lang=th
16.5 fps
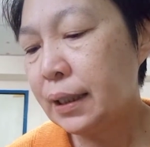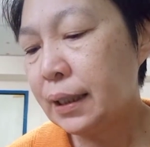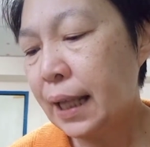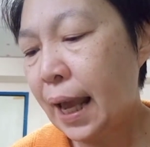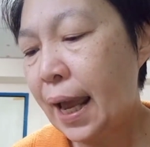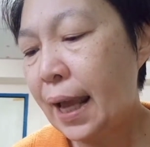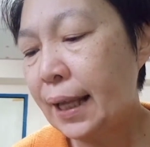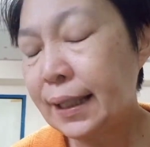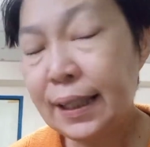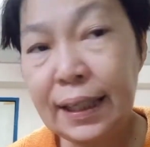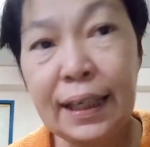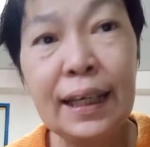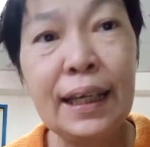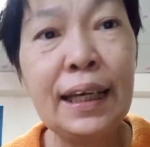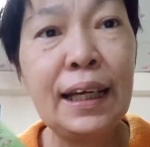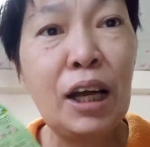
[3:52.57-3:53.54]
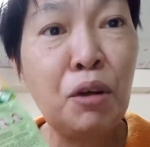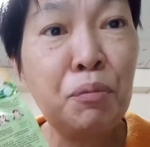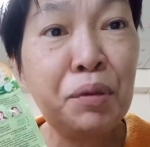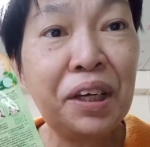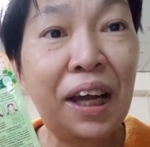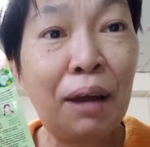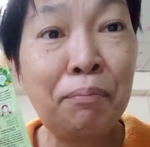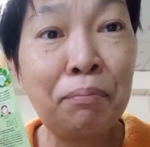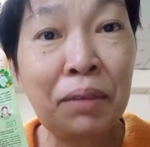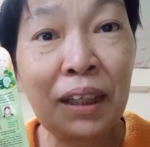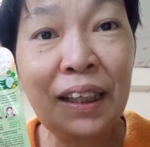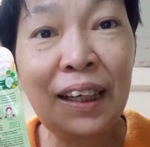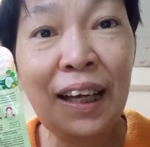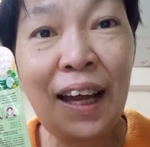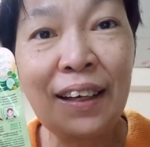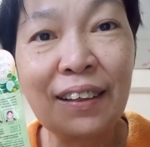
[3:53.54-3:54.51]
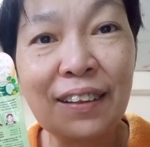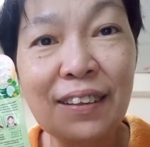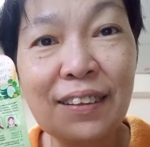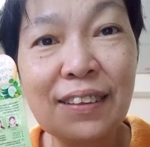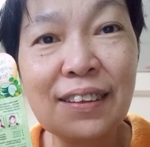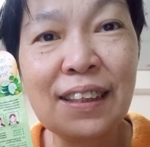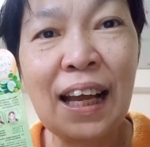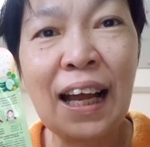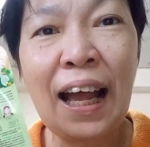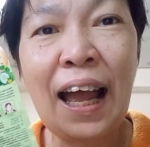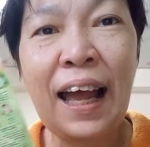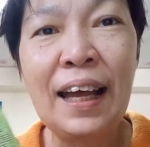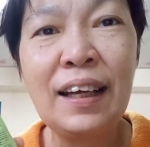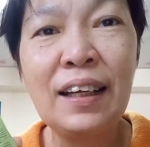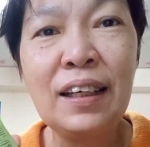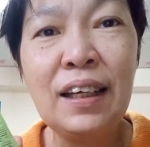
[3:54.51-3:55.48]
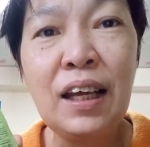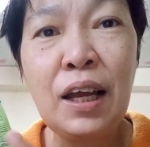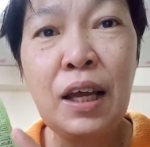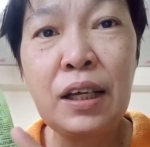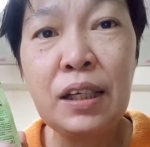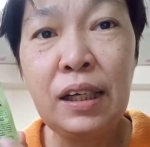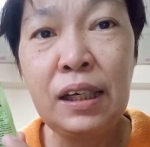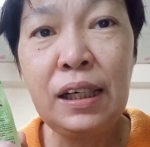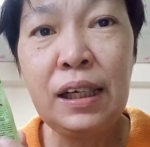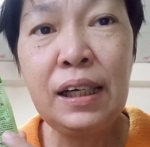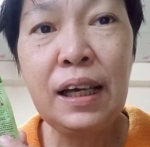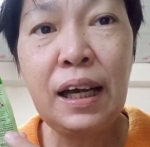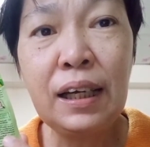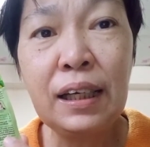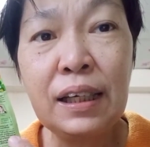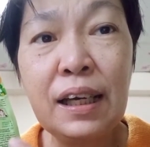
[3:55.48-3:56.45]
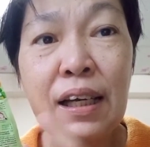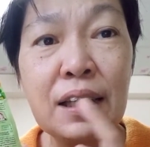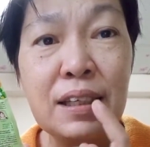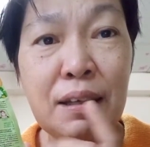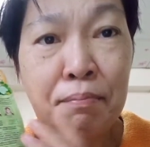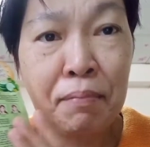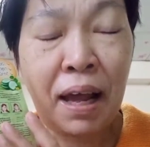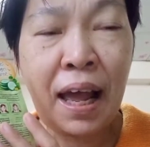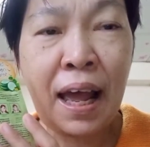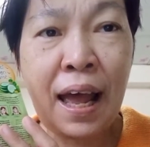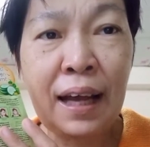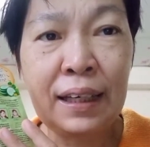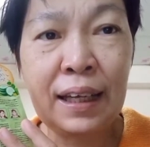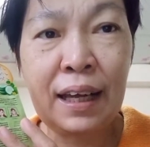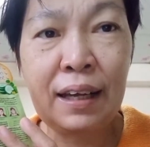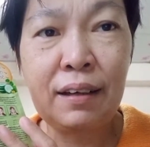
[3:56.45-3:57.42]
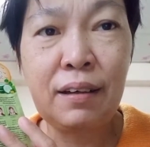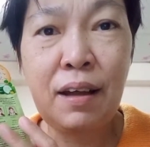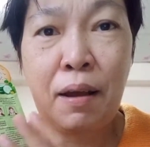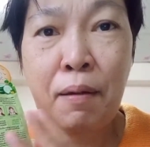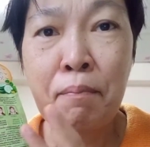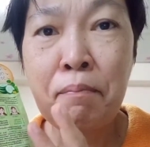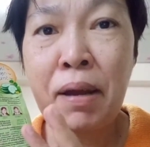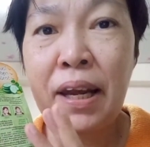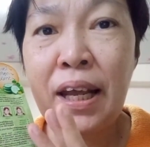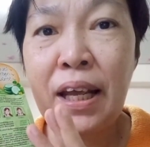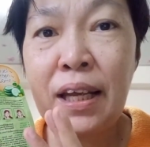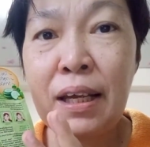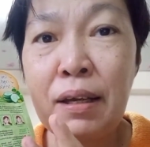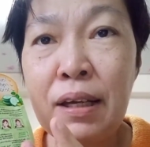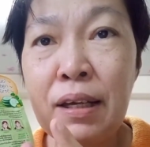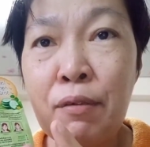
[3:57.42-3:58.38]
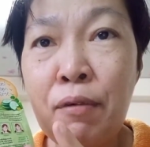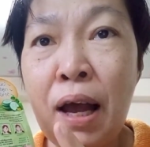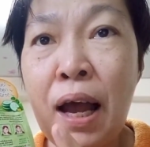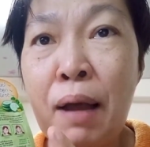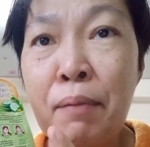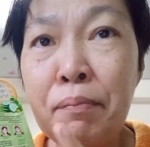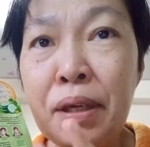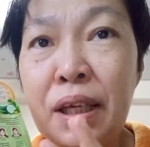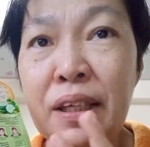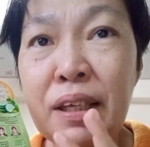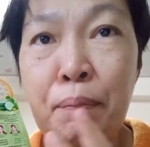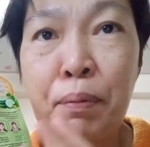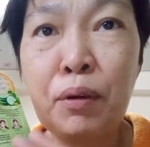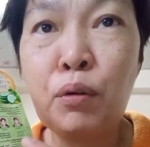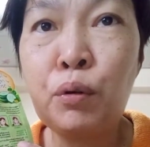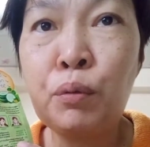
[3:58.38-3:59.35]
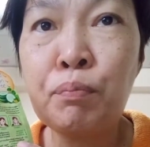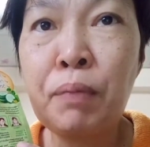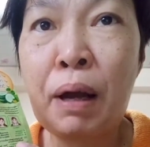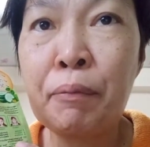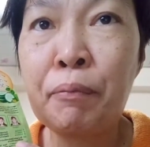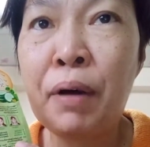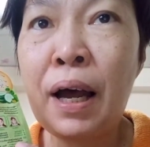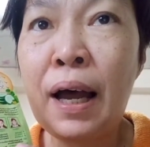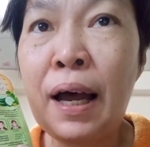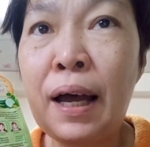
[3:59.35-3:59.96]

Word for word: แต่ทีนี้เขามีคำเตือนนะคะเรื่องเครื่องสำอางเนี่ยไม่ได้ว่ามีสรรพคุณแบบว่า